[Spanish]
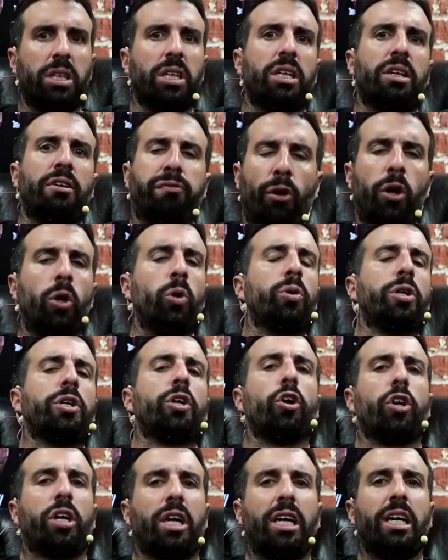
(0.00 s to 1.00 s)
y fue el
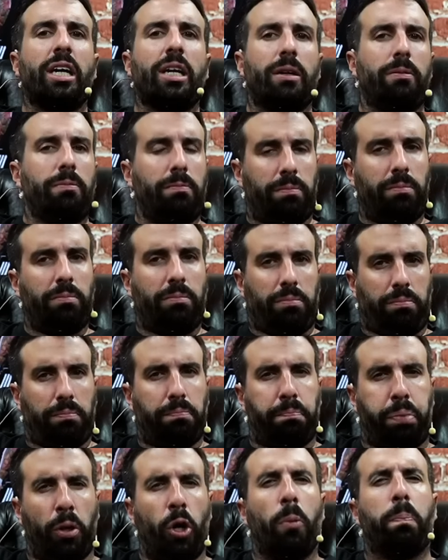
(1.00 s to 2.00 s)
único que
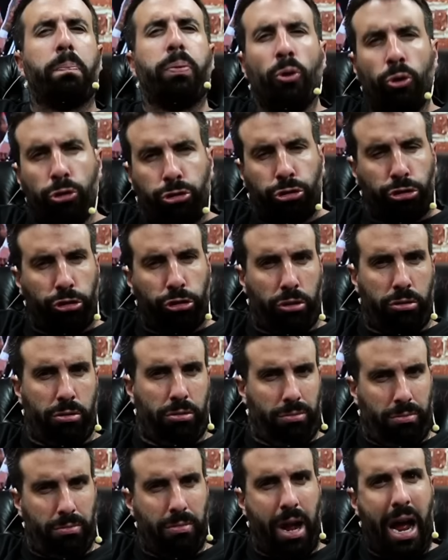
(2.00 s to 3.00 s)

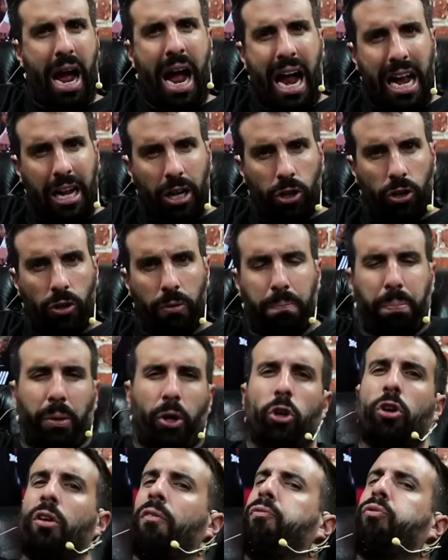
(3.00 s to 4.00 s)
propuso algo,
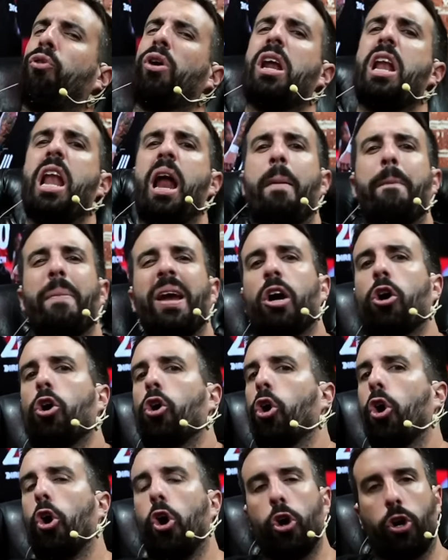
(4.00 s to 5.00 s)
pero no fue la
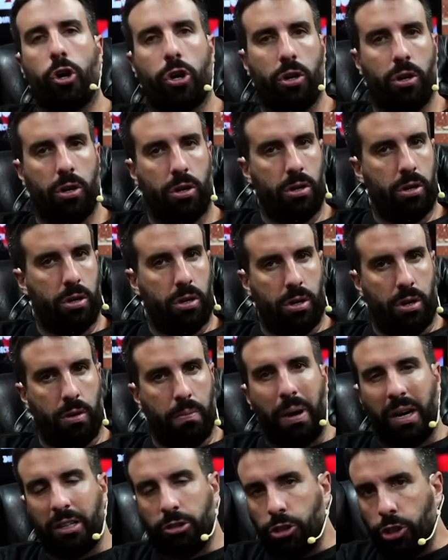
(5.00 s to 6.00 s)
mejor
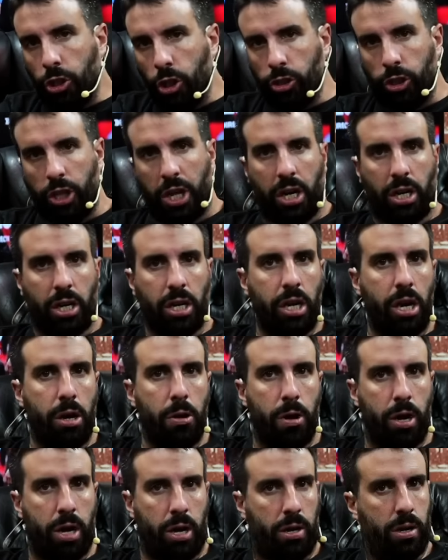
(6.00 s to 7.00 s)
versión de
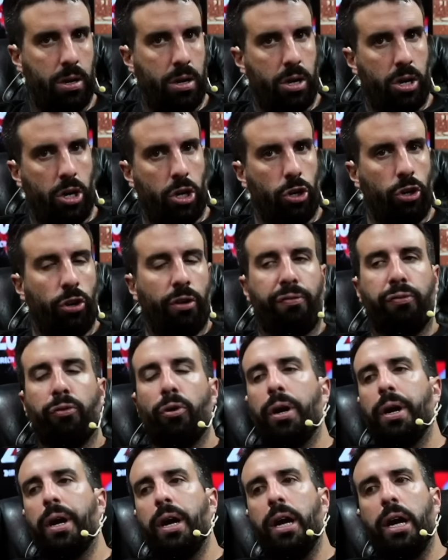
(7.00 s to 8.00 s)
River. No
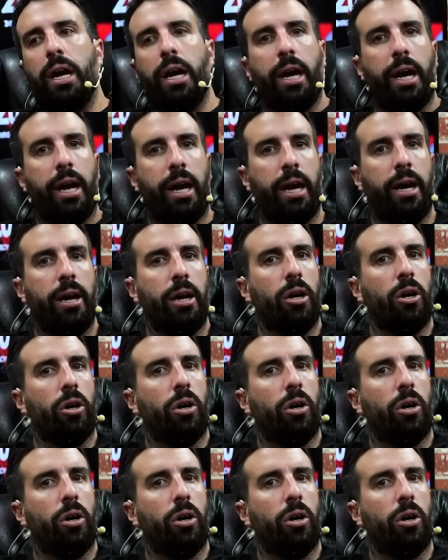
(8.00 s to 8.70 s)
fue